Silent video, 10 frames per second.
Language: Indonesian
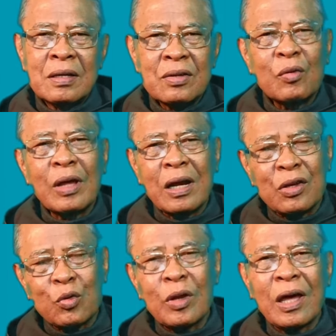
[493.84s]

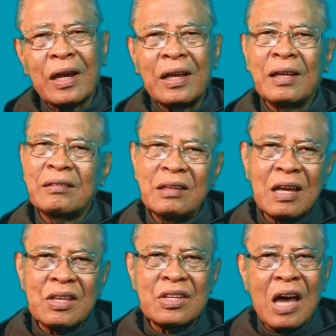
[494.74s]
Saudara-saudari,
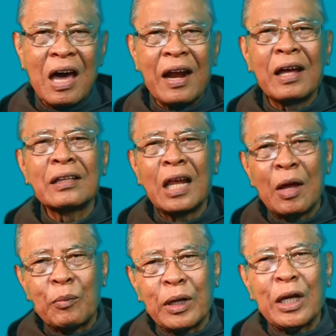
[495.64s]
tidak jarang
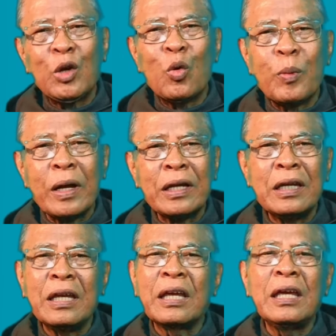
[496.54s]
dalam kehidupan
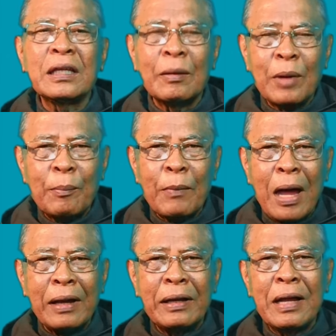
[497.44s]
ini kita
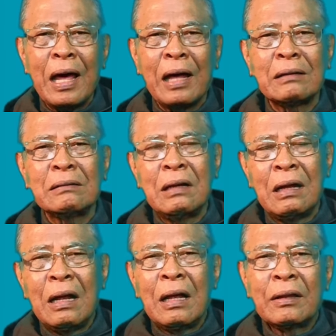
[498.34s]
memandang
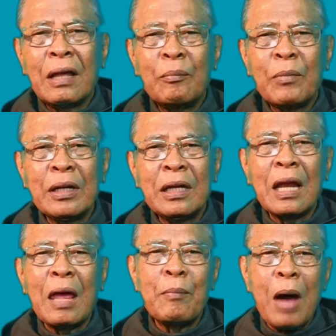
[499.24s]
dan
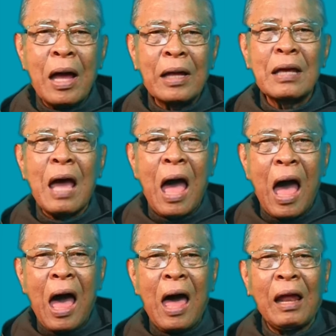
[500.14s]
menilai banyak
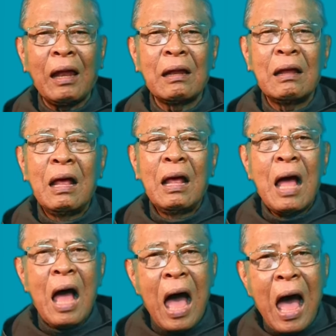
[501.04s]
hal
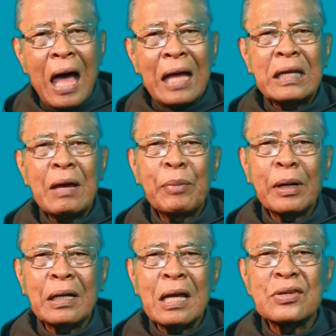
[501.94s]
hanya
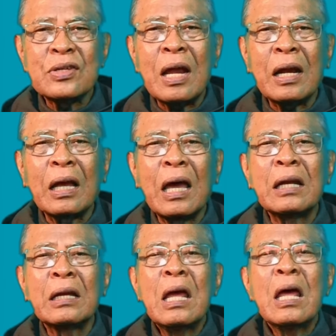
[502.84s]

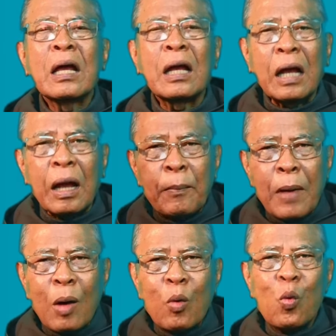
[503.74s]
berdasarkan
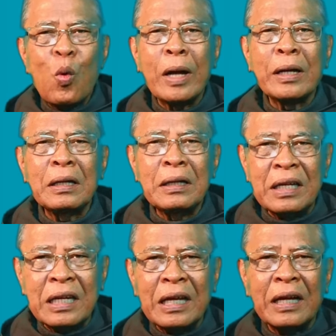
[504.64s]

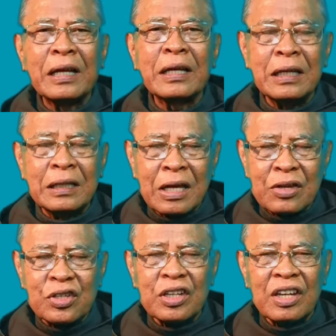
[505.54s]
kemauan diri kita
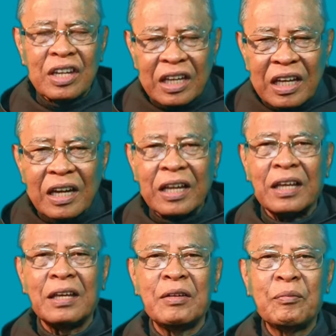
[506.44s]

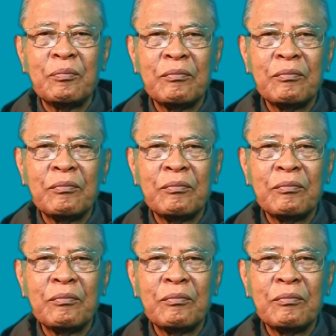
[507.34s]
sendiri.